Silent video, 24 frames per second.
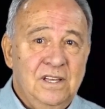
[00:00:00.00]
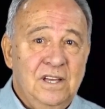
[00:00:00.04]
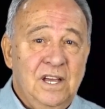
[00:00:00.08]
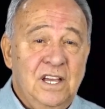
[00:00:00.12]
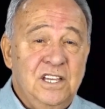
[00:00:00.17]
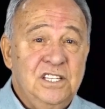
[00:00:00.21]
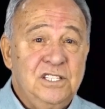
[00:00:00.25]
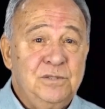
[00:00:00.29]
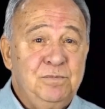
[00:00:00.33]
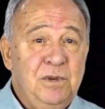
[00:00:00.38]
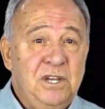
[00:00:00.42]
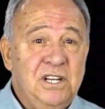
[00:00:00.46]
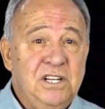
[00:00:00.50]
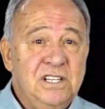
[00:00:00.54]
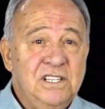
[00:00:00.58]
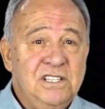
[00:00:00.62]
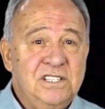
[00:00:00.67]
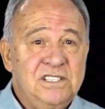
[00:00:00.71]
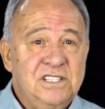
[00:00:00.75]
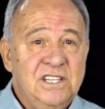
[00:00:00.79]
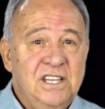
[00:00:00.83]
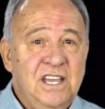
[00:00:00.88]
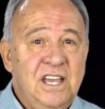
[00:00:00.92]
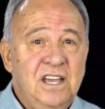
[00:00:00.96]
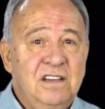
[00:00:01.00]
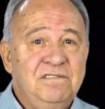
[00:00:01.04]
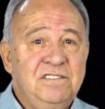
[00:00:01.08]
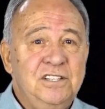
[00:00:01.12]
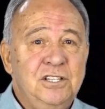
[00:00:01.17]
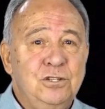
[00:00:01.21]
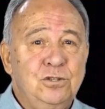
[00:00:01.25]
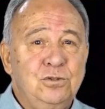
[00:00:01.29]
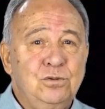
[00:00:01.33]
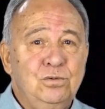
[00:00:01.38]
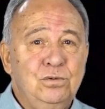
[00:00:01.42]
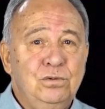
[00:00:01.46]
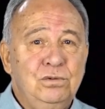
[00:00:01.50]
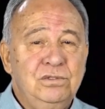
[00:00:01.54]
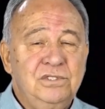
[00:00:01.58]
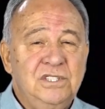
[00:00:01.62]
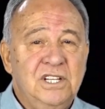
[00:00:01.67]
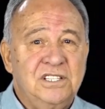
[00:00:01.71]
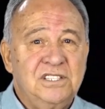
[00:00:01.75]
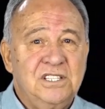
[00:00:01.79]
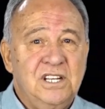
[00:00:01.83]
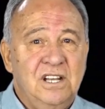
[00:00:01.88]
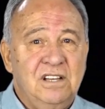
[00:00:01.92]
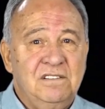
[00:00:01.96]
A esperança é a
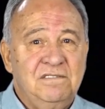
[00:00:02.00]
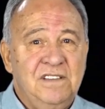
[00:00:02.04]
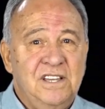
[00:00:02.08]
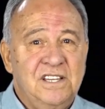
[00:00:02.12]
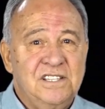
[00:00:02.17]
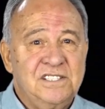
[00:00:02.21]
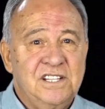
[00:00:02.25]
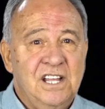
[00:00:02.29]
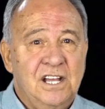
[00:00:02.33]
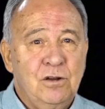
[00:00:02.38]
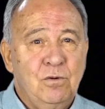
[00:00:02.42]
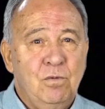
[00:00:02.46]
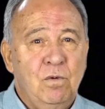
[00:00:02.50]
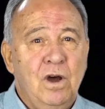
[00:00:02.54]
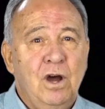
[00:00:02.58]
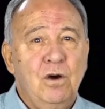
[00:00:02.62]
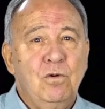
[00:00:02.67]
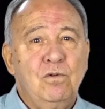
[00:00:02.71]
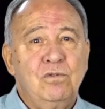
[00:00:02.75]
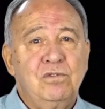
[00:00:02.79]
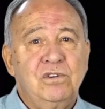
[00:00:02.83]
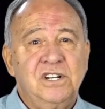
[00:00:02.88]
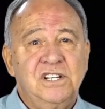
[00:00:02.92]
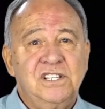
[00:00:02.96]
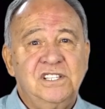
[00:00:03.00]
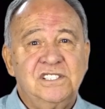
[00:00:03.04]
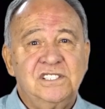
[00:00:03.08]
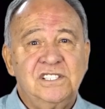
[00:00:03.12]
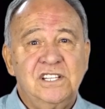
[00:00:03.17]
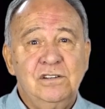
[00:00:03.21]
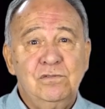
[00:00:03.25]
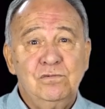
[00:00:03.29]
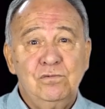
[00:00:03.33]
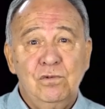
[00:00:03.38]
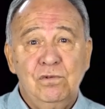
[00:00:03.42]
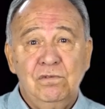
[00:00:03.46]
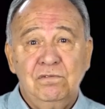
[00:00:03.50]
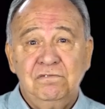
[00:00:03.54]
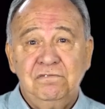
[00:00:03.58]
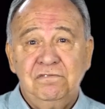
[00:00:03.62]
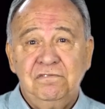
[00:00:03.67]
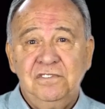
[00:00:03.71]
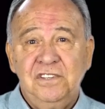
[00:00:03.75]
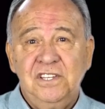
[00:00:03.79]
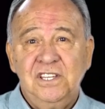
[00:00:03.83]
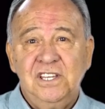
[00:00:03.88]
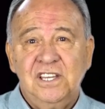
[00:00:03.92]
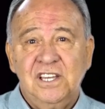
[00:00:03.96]
virtude através da qual o cristão
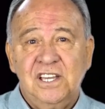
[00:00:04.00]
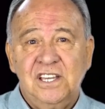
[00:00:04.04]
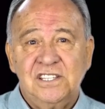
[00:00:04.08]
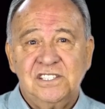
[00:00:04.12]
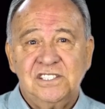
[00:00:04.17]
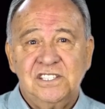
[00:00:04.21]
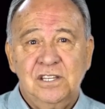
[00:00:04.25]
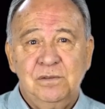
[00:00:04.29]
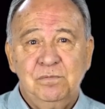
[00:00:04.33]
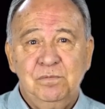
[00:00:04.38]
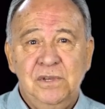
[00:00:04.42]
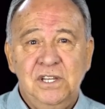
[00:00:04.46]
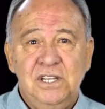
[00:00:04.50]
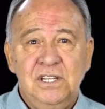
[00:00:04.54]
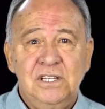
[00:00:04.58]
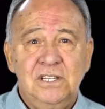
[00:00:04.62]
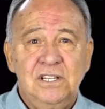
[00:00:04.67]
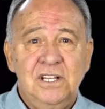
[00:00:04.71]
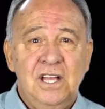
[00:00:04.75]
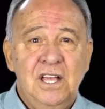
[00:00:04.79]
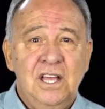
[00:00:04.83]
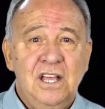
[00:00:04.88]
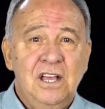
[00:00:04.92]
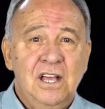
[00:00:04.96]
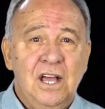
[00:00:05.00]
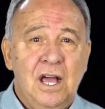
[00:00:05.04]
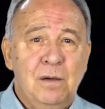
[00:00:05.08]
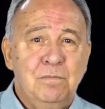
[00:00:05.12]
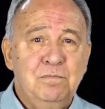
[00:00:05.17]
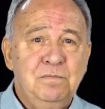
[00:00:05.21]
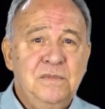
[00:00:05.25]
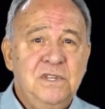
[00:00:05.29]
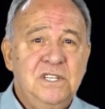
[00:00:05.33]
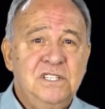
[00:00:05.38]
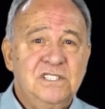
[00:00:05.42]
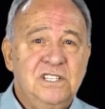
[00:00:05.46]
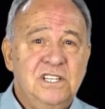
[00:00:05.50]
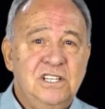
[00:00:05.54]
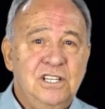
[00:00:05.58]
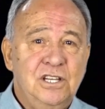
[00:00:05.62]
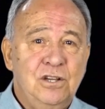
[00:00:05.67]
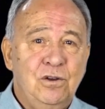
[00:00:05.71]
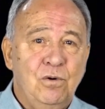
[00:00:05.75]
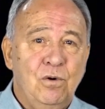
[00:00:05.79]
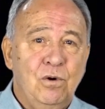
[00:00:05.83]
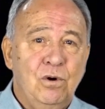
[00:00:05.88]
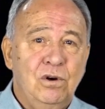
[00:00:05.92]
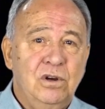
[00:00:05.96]
confia em receber a
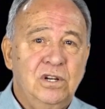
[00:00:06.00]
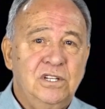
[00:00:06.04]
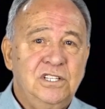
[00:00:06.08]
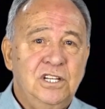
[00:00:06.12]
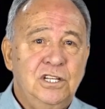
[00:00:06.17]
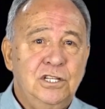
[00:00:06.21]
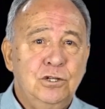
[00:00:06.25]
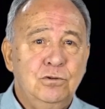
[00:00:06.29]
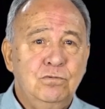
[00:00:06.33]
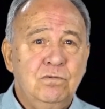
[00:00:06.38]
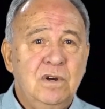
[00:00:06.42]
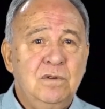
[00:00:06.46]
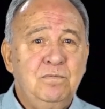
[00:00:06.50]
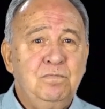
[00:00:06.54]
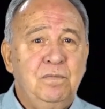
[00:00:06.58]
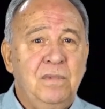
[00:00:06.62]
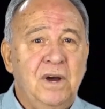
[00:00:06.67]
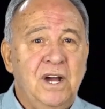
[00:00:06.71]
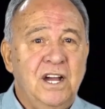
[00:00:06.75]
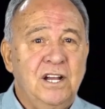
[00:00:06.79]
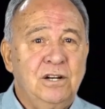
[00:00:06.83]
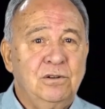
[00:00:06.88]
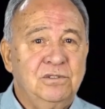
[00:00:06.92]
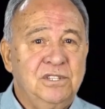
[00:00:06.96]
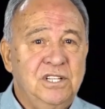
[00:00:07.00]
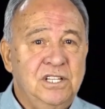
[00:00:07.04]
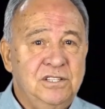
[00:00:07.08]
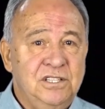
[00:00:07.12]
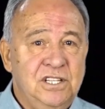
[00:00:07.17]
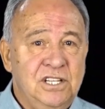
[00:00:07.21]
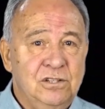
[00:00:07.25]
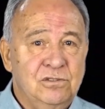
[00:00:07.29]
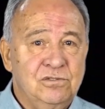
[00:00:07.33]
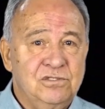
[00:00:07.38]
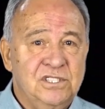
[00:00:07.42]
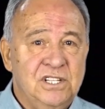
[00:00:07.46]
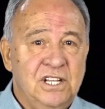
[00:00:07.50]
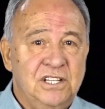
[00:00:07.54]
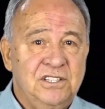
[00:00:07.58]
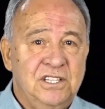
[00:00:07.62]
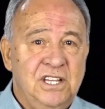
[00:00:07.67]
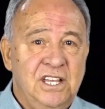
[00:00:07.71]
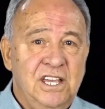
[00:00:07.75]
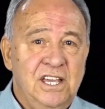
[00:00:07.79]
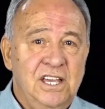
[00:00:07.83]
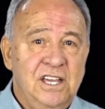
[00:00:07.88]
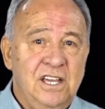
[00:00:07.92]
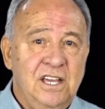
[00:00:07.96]
misericórdia e o amparo de Deus na
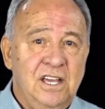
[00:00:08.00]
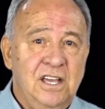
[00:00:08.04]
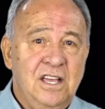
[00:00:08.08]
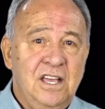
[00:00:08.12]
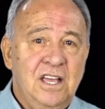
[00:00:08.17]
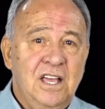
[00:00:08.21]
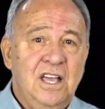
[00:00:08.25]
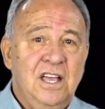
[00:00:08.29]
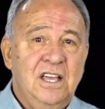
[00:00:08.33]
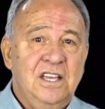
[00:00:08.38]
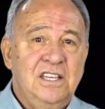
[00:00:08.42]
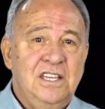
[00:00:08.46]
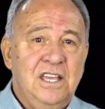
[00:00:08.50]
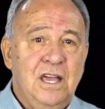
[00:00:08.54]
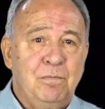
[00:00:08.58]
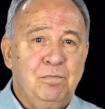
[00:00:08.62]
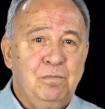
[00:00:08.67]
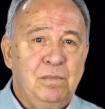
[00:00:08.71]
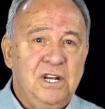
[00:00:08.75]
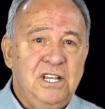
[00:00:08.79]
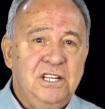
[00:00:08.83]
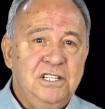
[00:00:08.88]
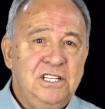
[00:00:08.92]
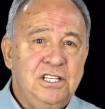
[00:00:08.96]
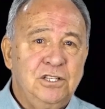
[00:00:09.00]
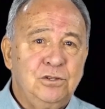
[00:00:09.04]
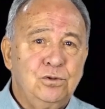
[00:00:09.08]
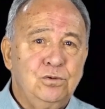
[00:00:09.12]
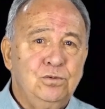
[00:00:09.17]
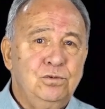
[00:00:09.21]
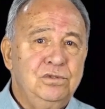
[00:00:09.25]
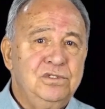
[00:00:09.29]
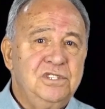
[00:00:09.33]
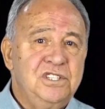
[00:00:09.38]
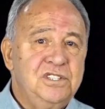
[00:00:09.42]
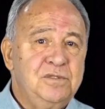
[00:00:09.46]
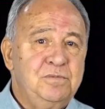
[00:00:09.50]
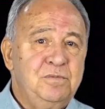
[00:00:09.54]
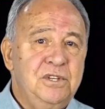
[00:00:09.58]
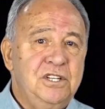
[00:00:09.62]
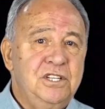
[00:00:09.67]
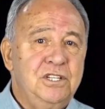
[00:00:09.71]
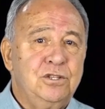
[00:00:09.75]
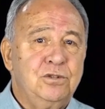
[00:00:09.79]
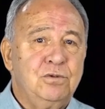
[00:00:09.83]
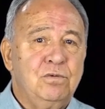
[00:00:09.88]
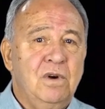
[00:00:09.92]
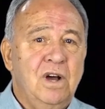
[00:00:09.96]
terra e a plenitude
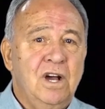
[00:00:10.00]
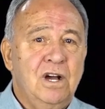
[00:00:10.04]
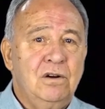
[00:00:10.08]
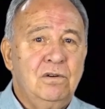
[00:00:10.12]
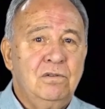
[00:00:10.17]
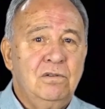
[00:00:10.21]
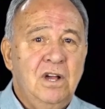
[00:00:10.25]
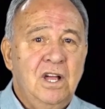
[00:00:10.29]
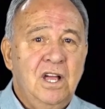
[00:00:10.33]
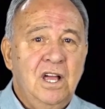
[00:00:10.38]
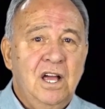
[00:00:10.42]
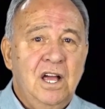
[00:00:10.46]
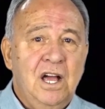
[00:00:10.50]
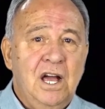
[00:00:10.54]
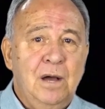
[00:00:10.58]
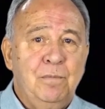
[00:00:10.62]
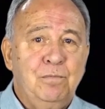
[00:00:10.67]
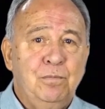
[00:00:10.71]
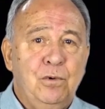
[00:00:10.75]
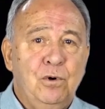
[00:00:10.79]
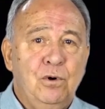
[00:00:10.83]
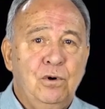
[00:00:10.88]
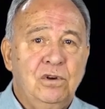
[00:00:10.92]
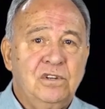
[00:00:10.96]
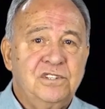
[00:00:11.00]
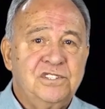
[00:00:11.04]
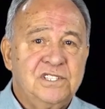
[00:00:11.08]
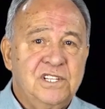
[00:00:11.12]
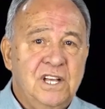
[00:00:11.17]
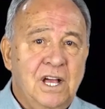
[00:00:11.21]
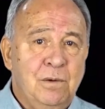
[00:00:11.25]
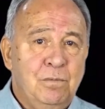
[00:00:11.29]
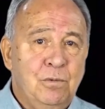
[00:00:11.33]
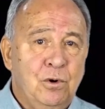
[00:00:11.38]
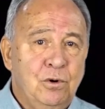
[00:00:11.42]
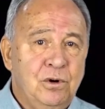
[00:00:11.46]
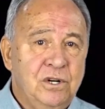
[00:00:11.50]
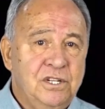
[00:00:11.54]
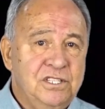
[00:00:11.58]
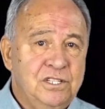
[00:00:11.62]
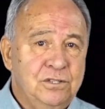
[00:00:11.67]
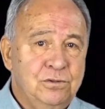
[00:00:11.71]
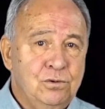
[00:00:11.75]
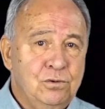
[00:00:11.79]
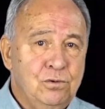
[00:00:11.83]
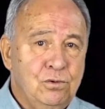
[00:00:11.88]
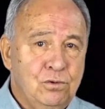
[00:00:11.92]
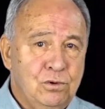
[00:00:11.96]
espiritual após a
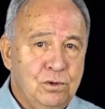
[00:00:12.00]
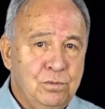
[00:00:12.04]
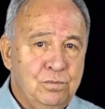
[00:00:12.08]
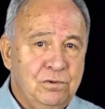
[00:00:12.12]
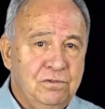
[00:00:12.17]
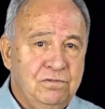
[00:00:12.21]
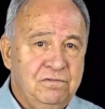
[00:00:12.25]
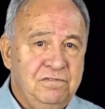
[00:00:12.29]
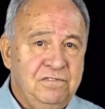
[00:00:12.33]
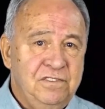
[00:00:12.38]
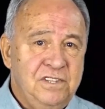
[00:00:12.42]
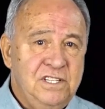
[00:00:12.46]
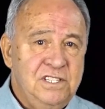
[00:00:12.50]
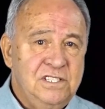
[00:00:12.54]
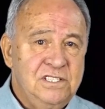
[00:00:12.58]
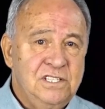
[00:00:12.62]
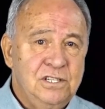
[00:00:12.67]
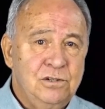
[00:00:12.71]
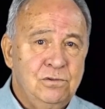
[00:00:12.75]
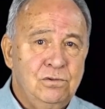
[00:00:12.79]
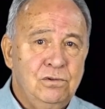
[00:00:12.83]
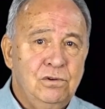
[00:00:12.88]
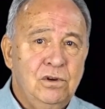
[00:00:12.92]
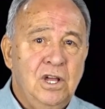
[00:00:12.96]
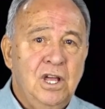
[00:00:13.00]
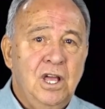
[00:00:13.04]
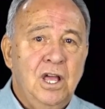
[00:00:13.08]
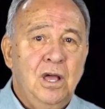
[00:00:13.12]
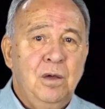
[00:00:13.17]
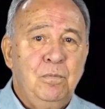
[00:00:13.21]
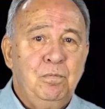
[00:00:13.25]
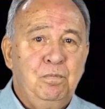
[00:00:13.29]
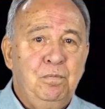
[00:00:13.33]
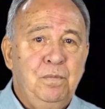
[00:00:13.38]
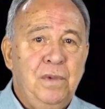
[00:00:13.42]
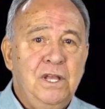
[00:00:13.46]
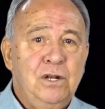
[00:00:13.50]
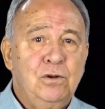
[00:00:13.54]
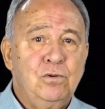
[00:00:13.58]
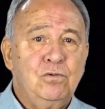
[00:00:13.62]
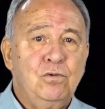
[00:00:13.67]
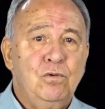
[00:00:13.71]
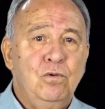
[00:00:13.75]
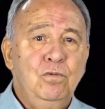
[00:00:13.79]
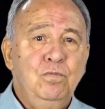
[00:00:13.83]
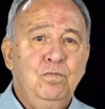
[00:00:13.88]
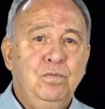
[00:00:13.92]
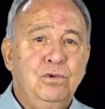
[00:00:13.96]
morte do corpo físico, pelo
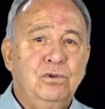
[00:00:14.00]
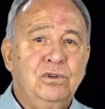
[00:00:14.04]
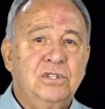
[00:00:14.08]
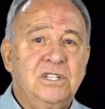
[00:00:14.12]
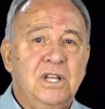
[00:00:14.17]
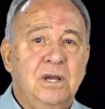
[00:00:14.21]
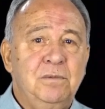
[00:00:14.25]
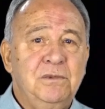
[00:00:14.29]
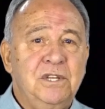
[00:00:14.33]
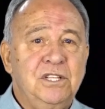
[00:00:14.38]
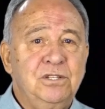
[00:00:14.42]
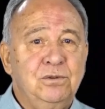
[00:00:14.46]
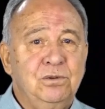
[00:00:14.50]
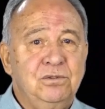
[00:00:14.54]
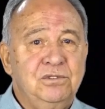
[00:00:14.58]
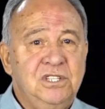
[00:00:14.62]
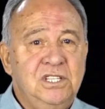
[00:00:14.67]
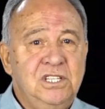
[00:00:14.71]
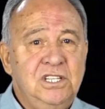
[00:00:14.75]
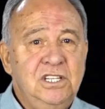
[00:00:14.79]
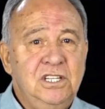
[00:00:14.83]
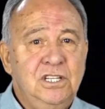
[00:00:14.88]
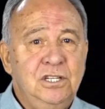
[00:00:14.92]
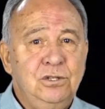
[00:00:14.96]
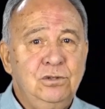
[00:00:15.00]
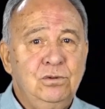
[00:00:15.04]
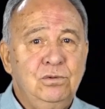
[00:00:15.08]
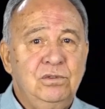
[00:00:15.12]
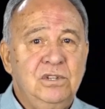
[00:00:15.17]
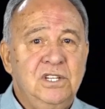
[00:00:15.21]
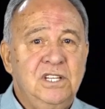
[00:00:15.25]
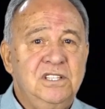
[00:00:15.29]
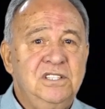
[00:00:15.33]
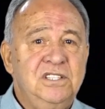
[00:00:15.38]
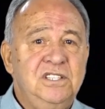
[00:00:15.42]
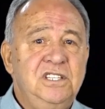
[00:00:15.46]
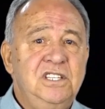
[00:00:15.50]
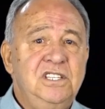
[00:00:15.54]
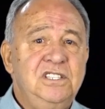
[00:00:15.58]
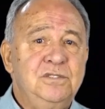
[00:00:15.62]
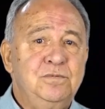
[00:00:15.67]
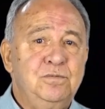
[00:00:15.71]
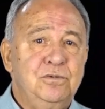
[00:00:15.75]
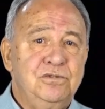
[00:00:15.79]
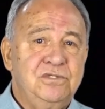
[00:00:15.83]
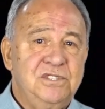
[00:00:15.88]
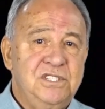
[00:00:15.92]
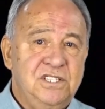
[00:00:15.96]
comportamento digno e
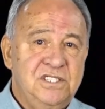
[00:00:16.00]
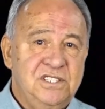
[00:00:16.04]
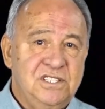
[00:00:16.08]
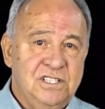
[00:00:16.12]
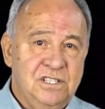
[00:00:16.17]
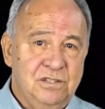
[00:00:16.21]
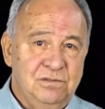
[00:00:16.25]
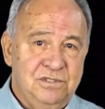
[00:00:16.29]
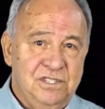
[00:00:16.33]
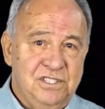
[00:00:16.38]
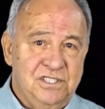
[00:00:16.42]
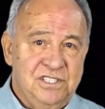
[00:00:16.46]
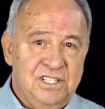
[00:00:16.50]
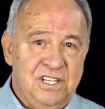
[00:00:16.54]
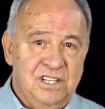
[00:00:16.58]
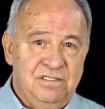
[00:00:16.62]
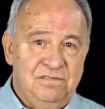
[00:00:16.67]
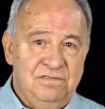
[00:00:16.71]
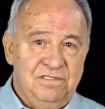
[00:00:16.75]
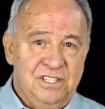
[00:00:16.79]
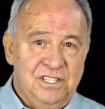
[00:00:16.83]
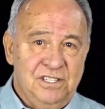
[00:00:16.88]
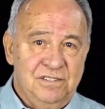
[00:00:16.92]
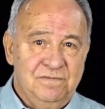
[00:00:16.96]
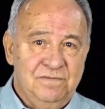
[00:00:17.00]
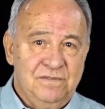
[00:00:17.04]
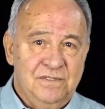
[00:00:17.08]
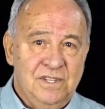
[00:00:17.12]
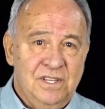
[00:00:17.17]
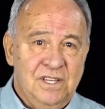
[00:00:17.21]
disposição de servir.